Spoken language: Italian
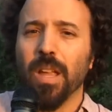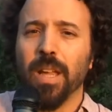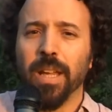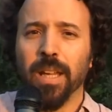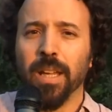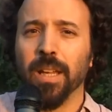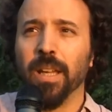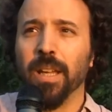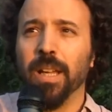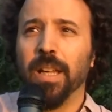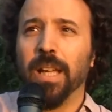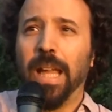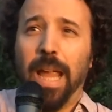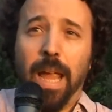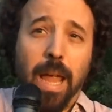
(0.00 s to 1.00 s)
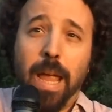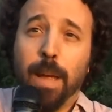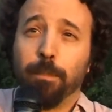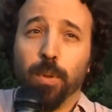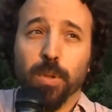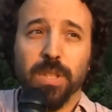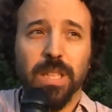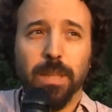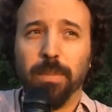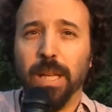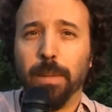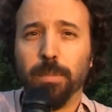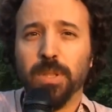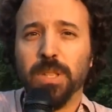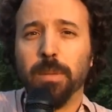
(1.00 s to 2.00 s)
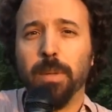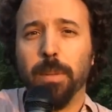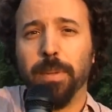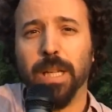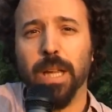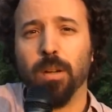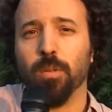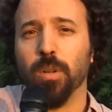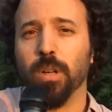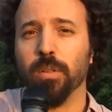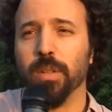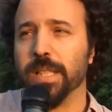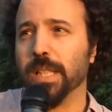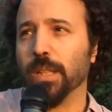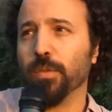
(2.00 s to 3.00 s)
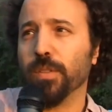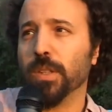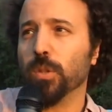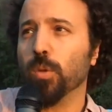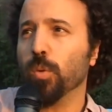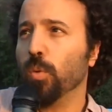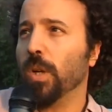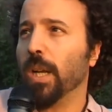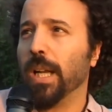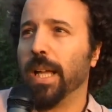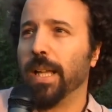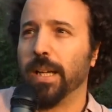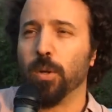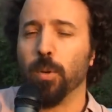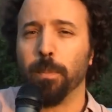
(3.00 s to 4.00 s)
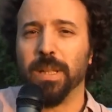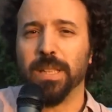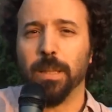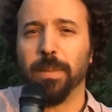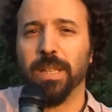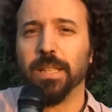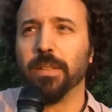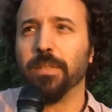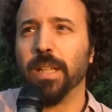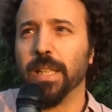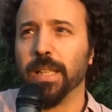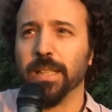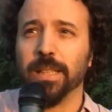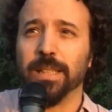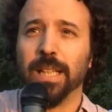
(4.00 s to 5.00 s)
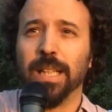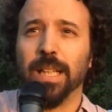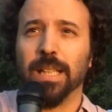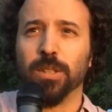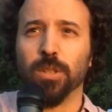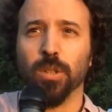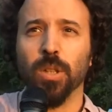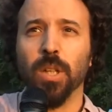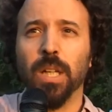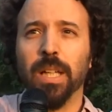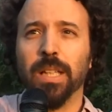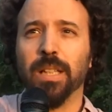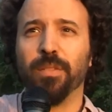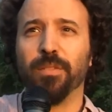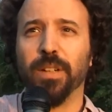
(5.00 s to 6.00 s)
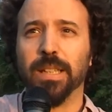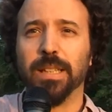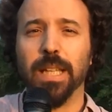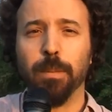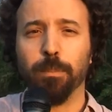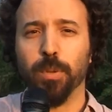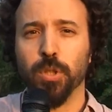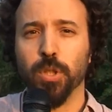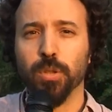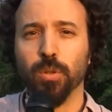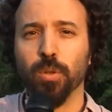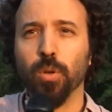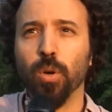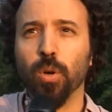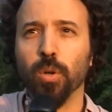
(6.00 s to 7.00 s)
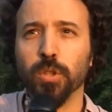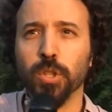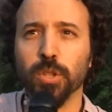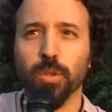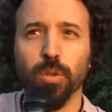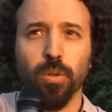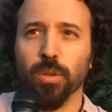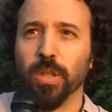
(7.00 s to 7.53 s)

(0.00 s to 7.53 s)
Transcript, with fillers: e, e, è possibile, è possibile perché ancora non è stato fatto nulla, l'area è completamente verde, tra l'altro nel frattempo ci sono, ci sono